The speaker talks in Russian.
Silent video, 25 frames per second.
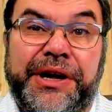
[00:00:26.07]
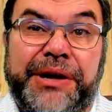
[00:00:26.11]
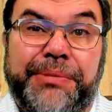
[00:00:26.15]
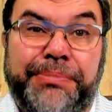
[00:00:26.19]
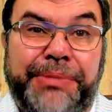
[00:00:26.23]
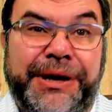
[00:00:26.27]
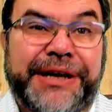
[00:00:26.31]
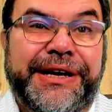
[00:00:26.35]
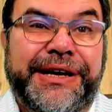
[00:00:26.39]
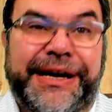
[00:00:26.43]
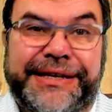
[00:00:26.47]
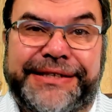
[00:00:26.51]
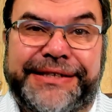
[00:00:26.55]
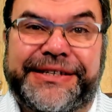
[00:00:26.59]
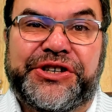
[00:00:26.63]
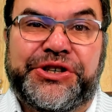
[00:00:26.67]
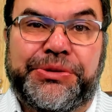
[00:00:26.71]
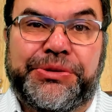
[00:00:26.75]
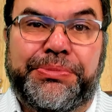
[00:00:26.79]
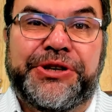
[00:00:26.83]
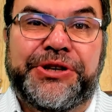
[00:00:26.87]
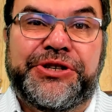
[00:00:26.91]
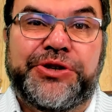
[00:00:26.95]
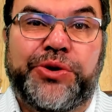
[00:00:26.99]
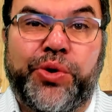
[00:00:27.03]
Бояться же
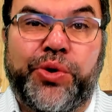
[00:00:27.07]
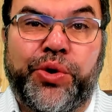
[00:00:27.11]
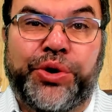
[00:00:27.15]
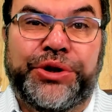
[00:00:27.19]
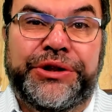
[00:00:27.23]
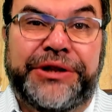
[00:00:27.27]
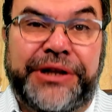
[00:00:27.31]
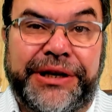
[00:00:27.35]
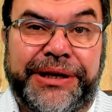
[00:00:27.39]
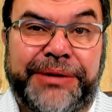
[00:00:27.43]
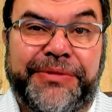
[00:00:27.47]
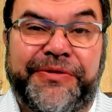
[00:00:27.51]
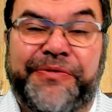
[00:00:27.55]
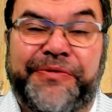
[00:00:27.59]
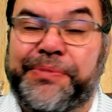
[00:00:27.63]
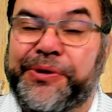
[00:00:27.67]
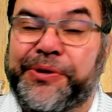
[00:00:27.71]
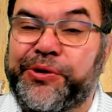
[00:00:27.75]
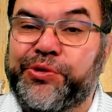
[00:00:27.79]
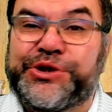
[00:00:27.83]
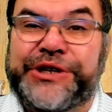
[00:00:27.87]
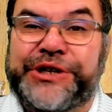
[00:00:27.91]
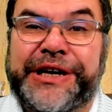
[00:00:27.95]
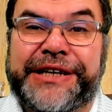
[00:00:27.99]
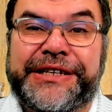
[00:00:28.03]
быть отданным в
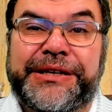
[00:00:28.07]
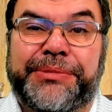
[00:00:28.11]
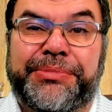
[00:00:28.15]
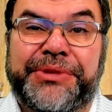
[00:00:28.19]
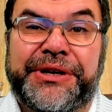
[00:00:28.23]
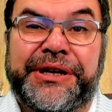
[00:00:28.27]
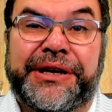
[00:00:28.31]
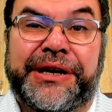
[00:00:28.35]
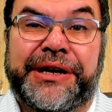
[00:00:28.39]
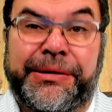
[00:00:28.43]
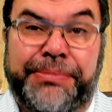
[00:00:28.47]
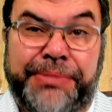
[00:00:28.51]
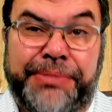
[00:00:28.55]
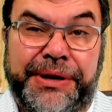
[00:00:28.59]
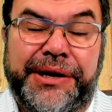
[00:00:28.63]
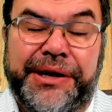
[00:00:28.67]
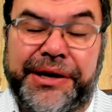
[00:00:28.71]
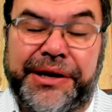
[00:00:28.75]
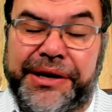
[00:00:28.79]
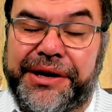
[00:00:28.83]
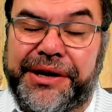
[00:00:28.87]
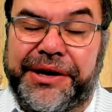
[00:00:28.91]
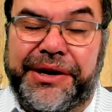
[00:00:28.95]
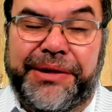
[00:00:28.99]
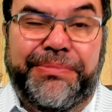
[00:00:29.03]
приусадебные рабы
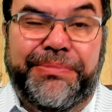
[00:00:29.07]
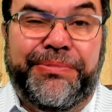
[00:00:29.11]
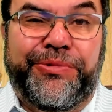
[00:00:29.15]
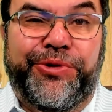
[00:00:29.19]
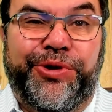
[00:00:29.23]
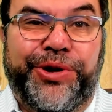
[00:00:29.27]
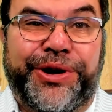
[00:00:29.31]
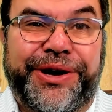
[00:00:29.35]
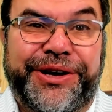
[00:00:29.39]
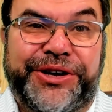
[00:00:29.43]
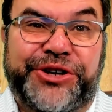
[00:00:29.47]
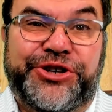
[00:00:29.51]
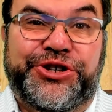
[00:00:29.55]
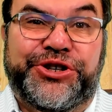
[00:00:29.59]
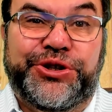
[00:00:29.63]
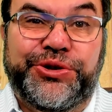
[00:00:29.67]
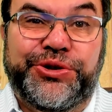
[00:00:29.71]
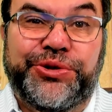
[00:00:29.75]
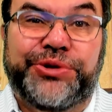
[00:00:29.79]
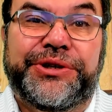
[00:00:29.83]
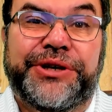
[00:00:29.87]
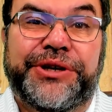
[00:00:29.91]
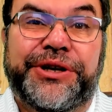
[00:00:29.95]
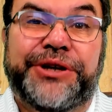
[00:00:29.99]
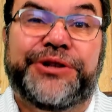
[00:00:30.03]
мог лишь
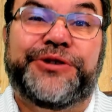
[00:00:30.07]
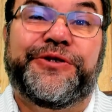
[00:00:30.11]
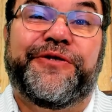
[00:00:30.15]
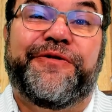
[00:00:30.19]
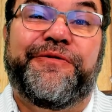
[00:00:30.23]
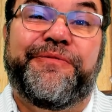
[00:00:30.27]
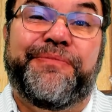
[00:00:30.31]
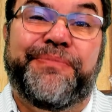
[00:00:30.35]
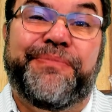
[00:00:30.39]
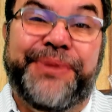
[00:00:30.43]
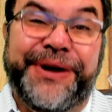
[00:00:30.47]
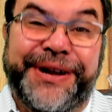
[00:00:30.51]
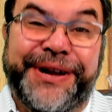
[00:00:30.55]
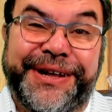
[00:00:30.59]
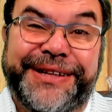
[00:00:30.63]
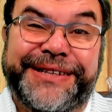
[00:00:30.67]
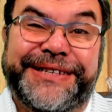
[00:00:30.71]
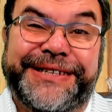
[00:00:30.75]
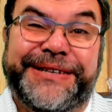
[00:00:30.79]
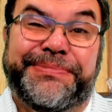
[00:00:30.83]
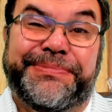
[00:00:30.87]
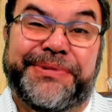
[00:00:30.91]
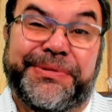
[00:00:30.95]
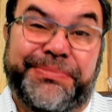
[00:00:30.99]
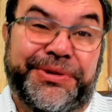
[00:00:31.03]
тот, кто в
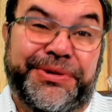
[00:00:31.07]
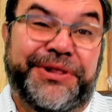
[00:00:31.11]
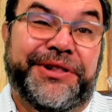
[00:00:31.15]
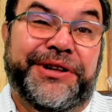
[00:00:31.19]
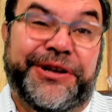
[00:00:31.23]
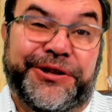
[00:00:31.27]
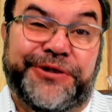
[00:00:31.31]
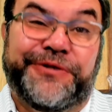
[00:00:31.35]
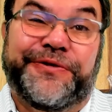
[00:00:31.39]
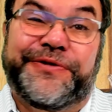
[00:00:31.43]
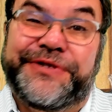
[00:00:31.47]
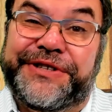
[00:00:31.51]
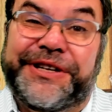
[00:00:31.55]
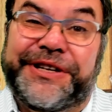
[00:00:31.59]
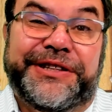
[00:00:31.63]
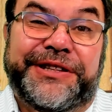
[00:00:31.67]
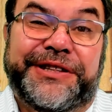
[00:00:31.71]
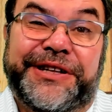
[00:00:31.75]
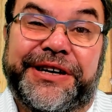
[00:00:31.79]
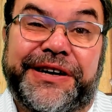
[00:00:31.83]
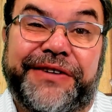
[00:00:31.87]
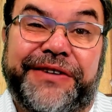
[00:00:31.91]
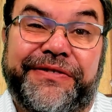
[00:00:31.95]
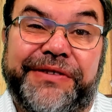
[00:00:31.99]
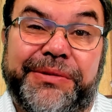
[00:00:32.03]
принципе был готов стать
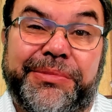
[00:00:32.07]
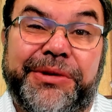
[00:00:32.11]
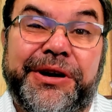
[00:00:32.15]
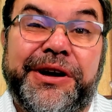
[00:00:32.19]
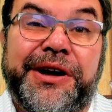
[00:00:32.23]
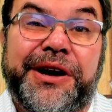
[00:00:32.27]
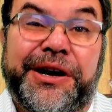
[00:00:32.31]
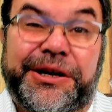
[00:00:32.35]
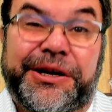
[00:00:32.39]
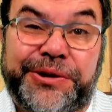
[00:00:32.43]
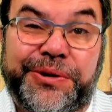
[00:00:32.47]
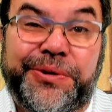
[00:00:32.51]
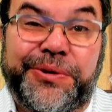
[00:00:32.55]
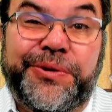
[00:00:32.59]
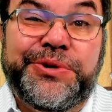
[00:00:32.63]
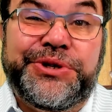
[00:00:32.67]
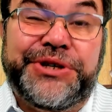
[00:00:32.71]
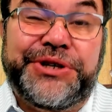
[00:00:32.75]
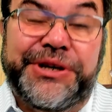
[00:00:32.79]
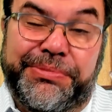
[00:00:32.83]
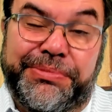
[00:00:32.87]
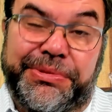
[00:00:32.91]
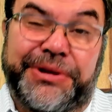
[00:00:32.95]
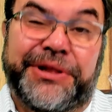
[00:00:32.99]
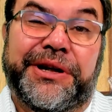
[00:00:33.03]
таковым, кто
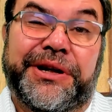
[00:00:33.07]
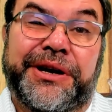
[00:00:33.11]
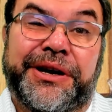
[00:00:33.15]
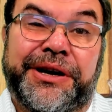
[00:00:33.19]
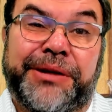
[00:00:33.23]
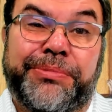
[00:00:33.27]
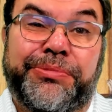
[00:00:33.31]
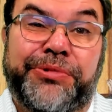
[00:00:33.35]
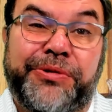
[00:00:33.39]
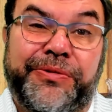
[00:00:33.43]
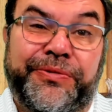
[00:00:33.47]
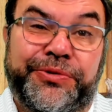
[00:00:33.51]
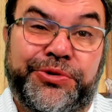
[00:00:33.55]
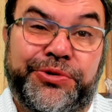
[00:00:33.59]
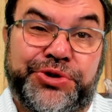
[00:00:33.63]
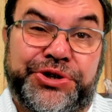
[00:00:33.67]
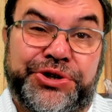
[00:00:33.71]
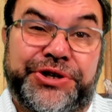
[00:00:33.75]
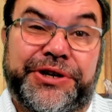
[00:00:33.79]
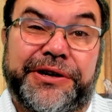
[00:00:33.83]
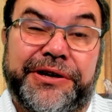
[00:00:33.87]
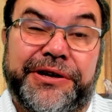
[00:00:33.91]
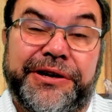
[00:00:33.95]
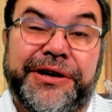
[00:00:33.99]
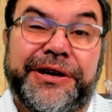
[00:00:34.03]
уже был рабом в
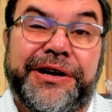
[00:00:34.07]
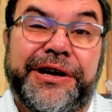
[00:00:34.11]
душе.